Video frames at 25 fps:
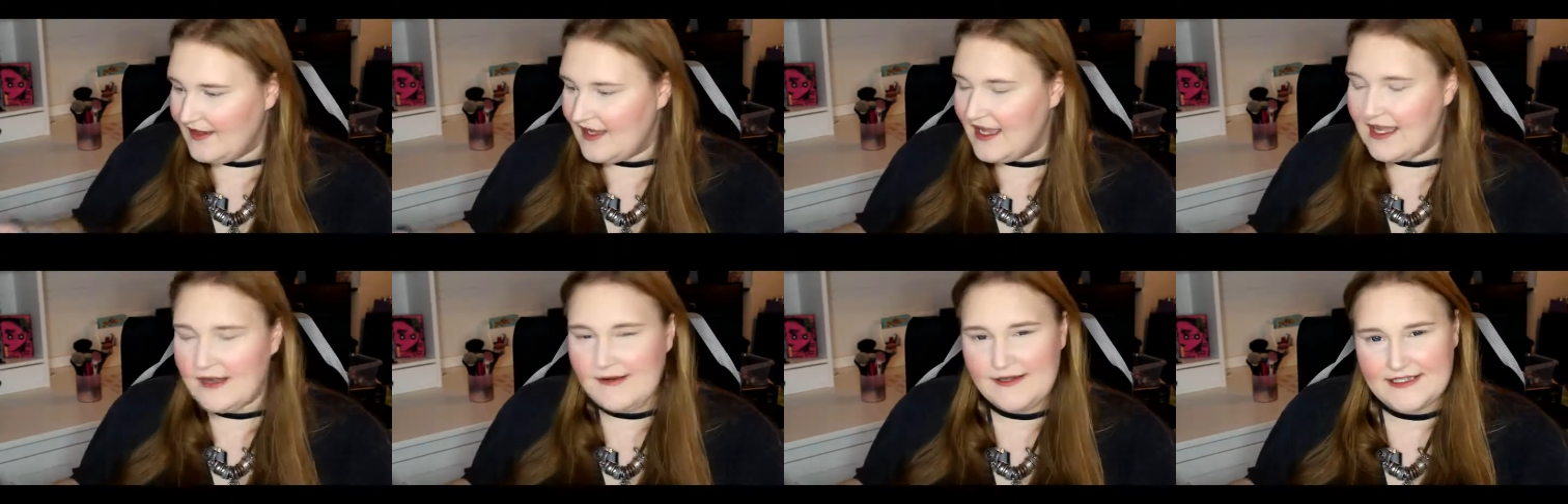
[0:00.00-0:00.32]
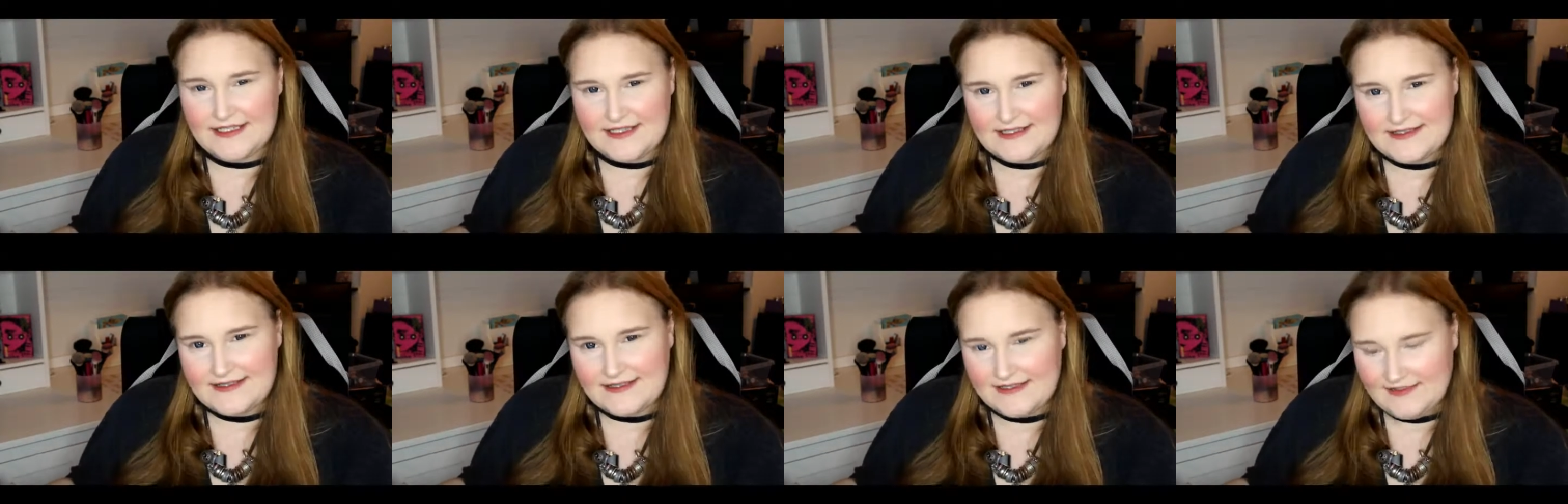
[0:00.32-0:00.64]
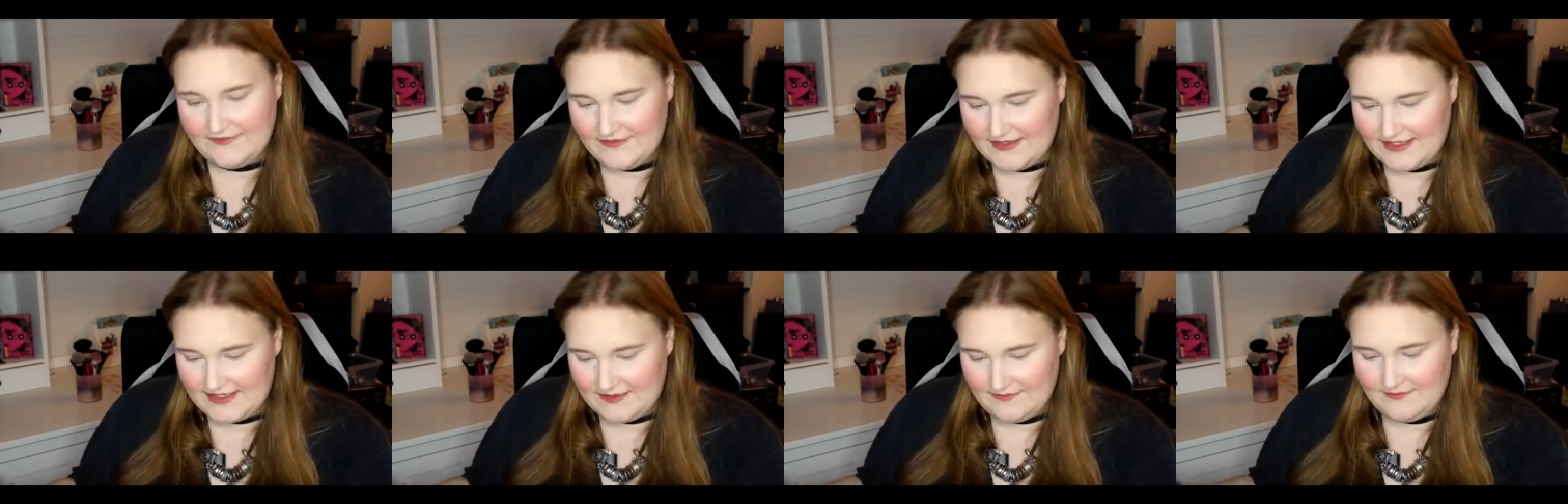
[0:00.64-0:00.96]
Aber das
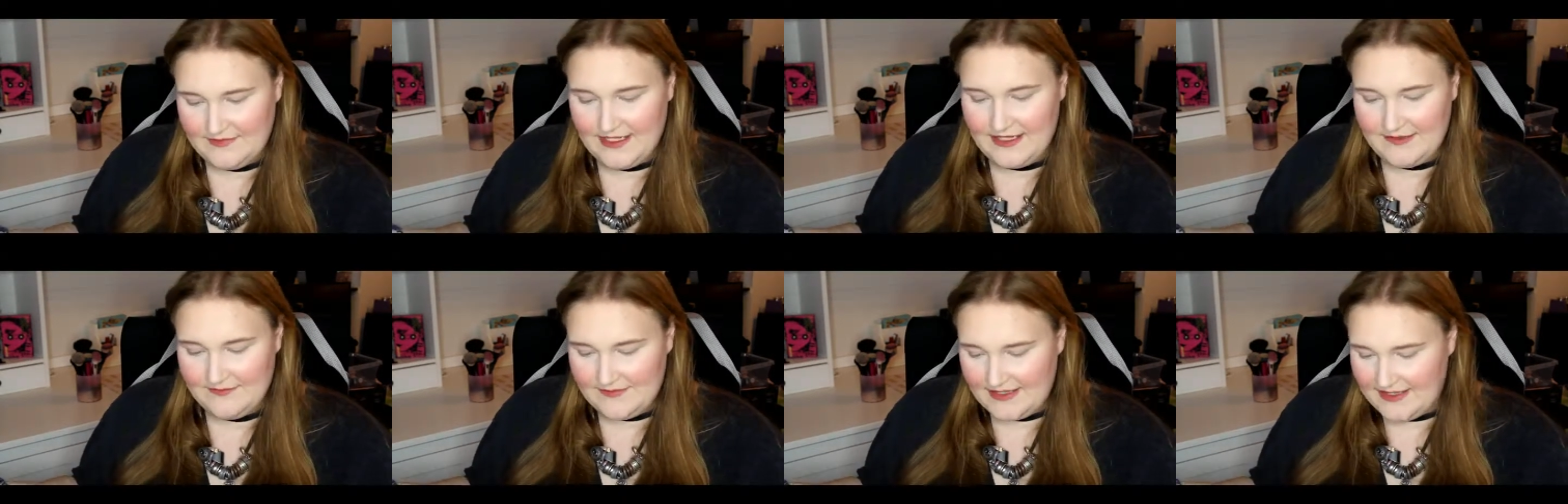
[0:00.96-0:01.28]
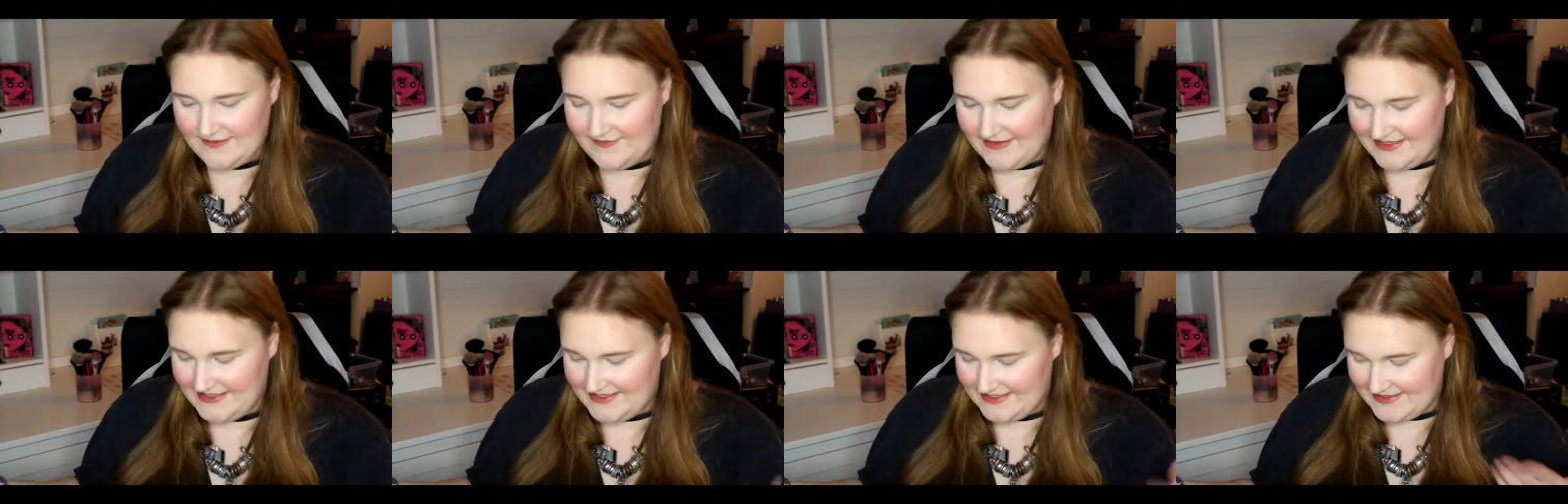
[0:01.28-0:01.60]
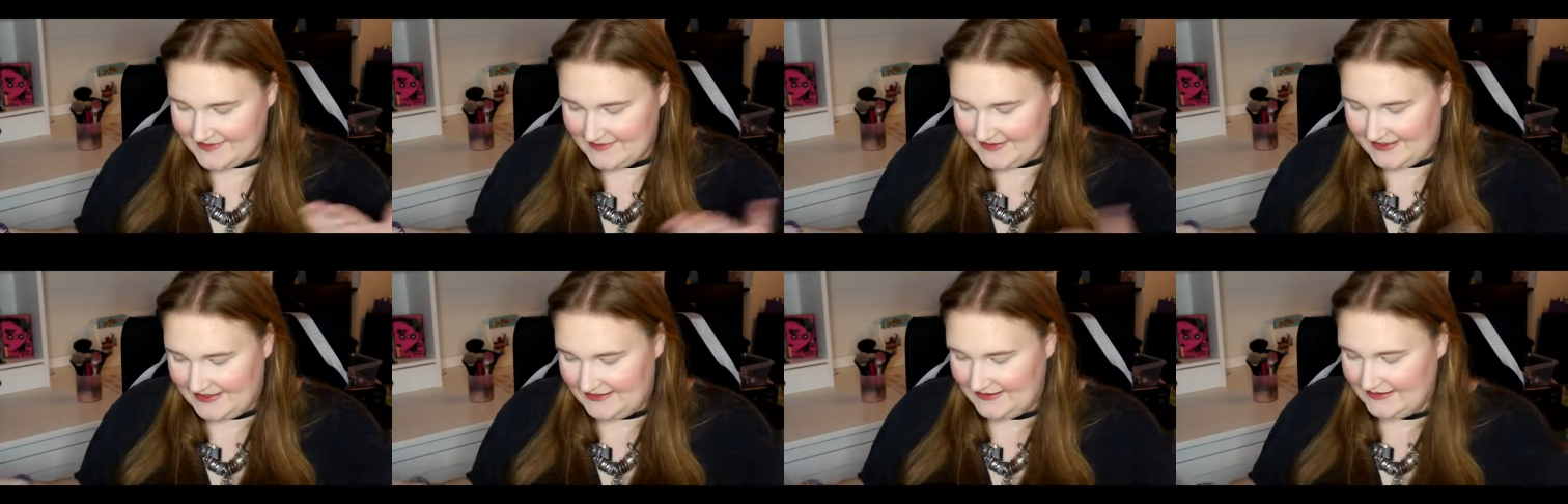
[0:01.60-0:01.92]
sehen wir dann. Machen, machen wir jetzt
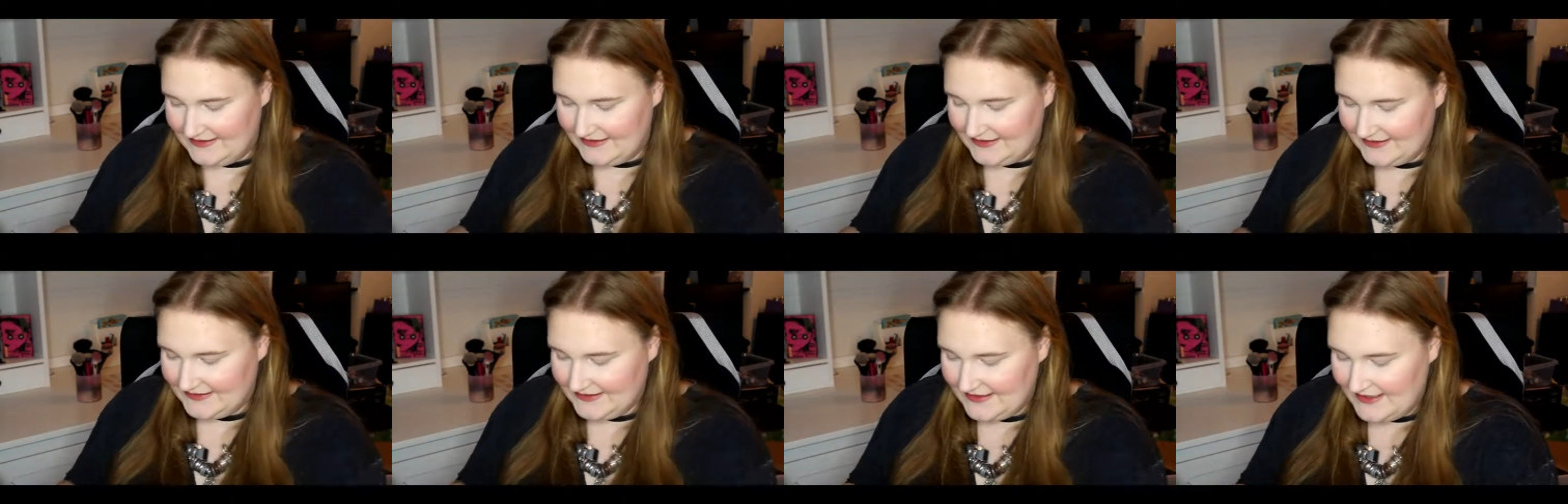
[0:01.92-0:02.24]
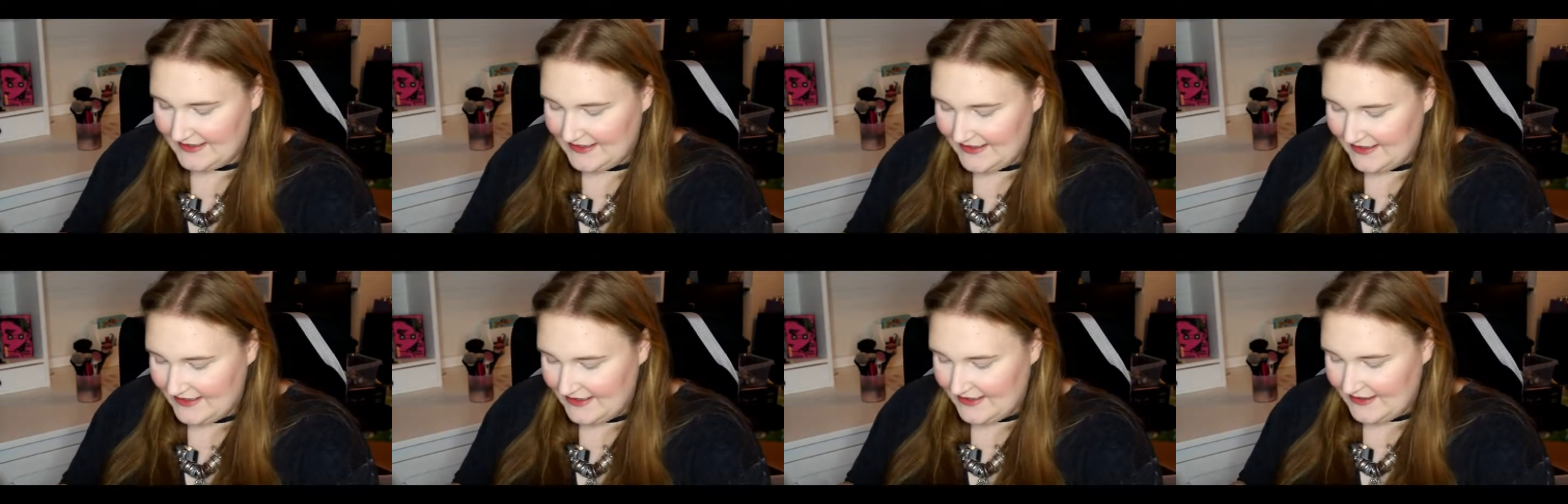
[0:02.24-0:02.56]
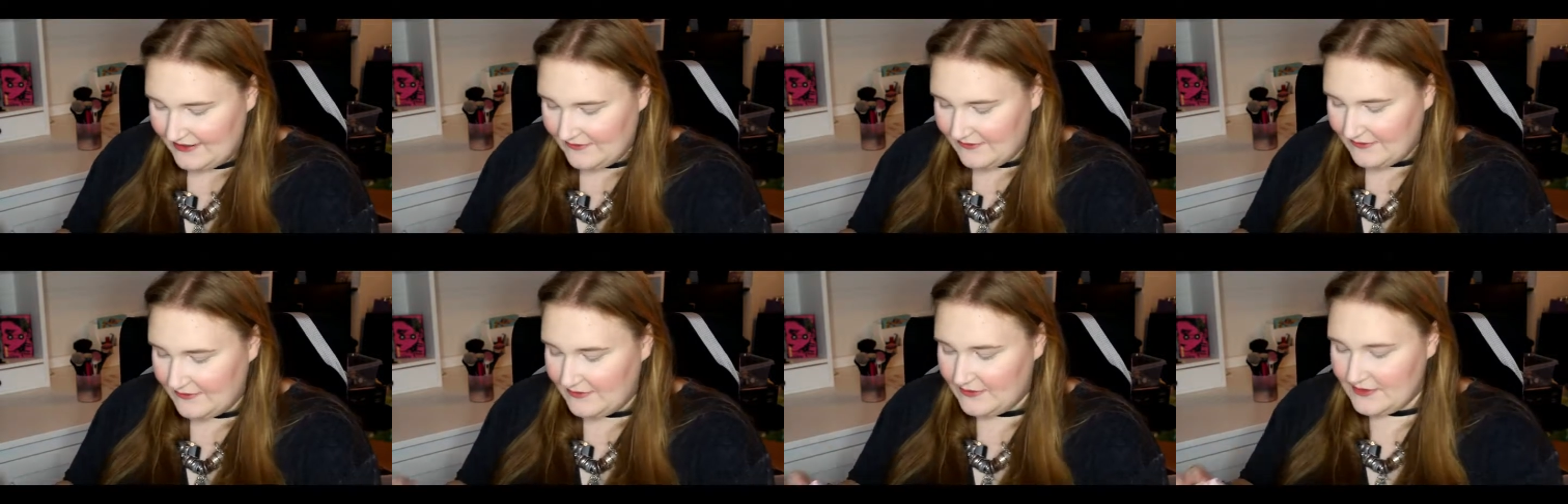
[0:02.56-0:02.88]
erstmal die andere.
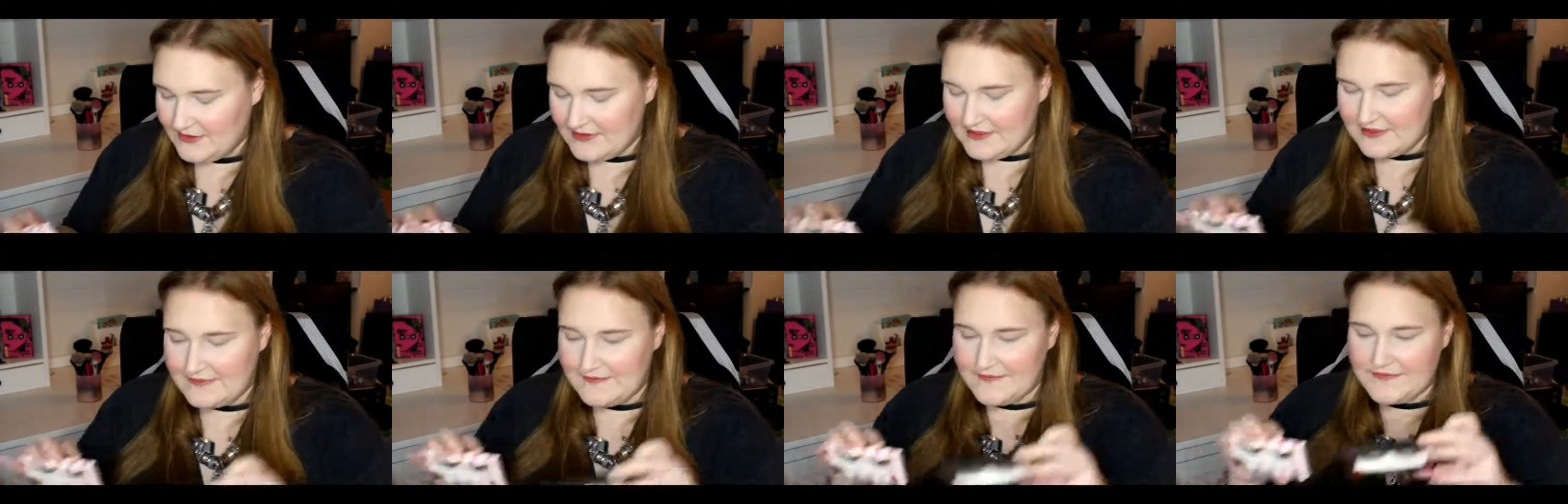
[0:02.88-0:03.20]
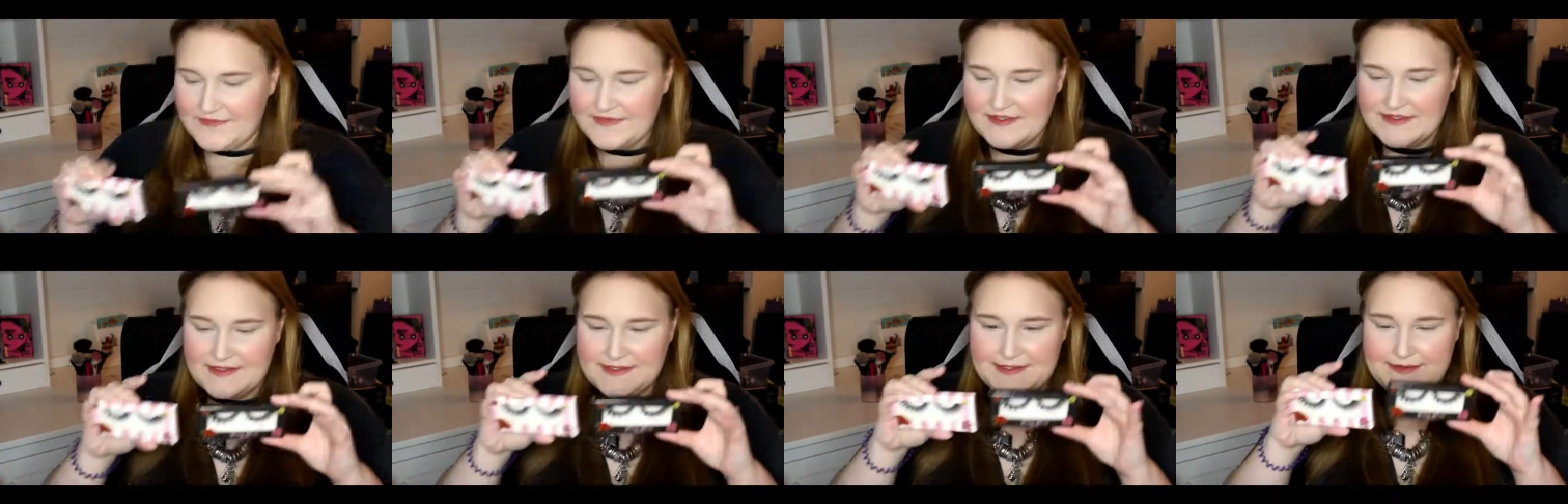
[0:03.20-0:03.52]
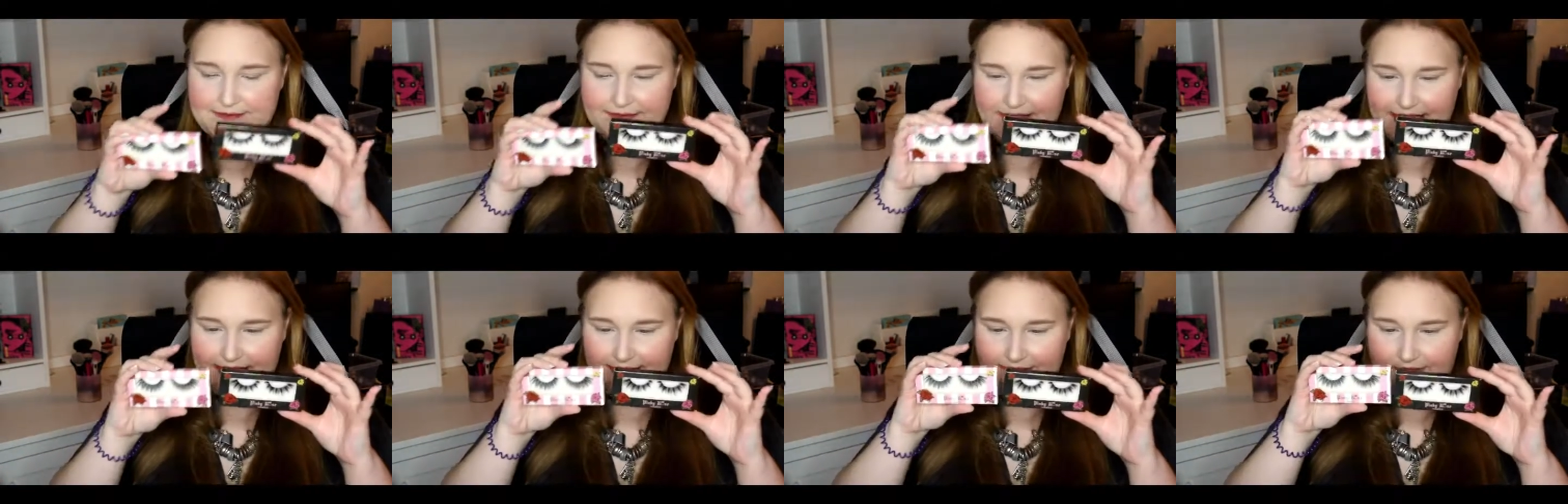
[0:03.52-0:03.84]
Und
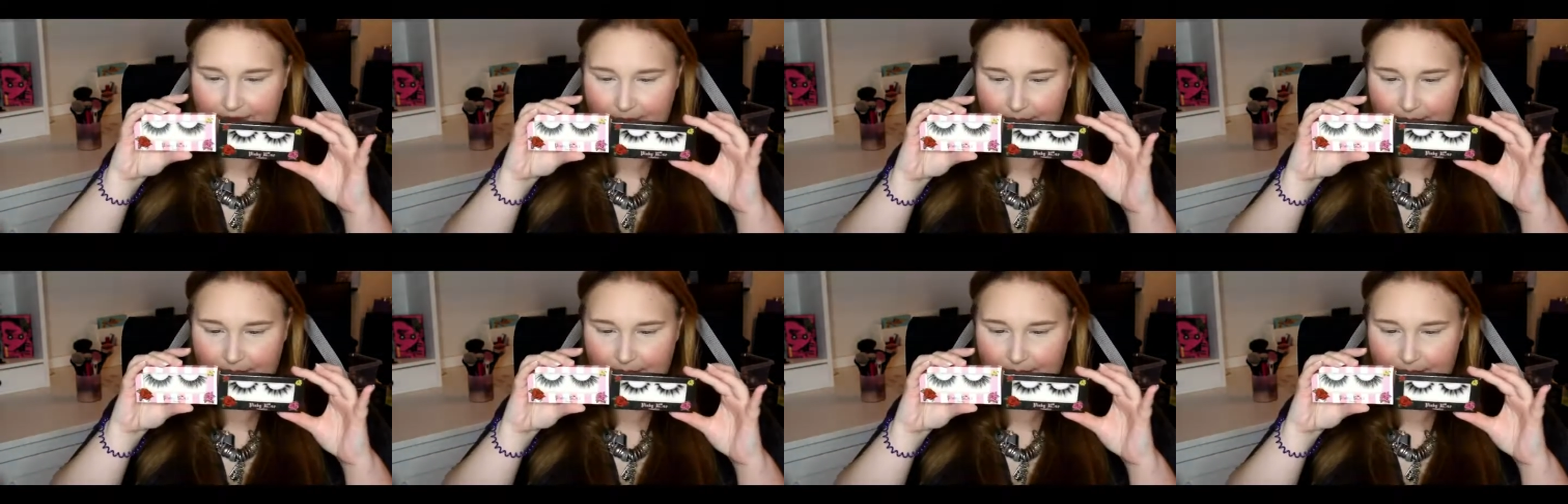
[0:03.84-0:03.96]
zwei